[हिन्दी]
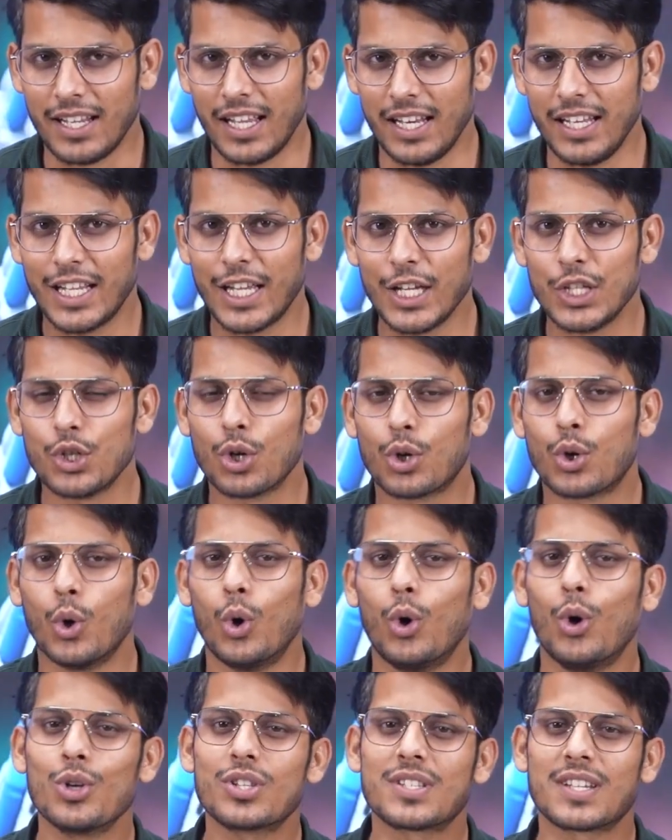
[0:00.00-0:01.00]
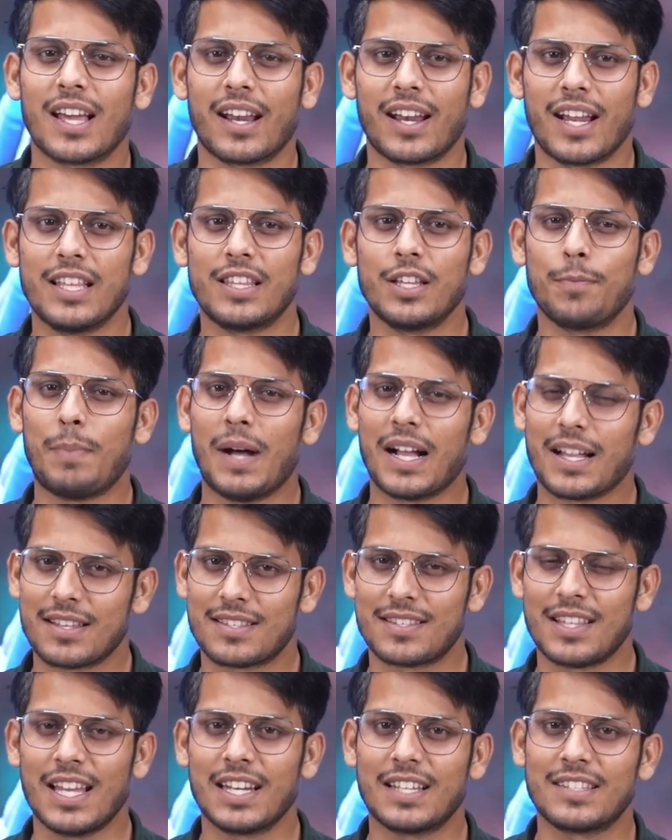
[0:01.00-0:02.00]
यानी कि जो को होस्ट कर रहे थे
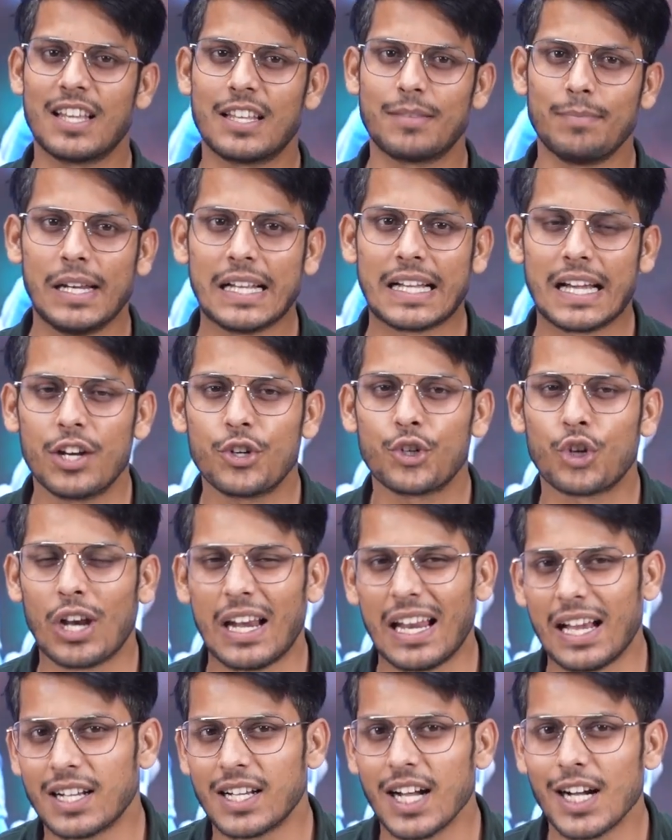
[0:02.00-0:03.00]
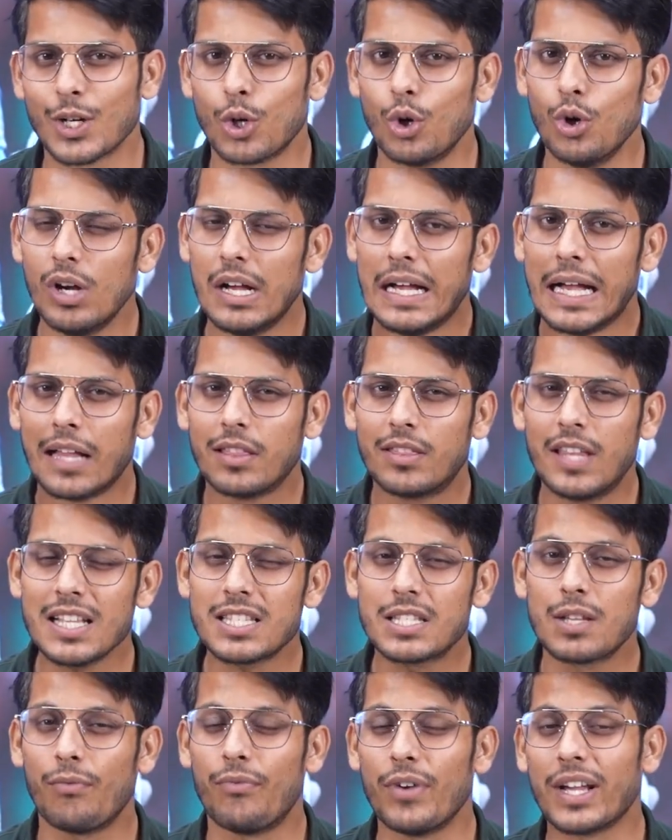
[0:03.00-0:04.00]
पाकिस्तान के साथ मिलकर श्रीलंका को
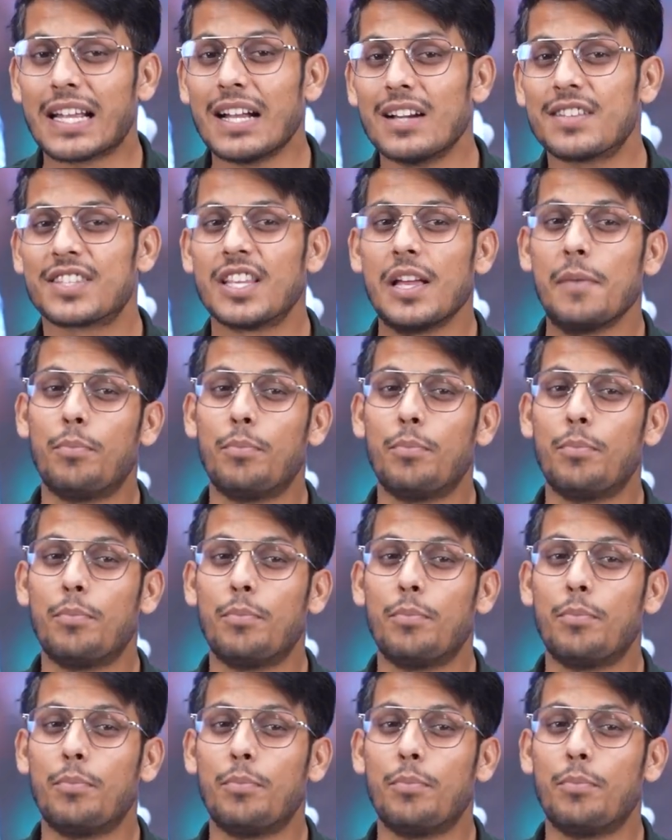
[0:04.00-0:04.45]
10 विकेट से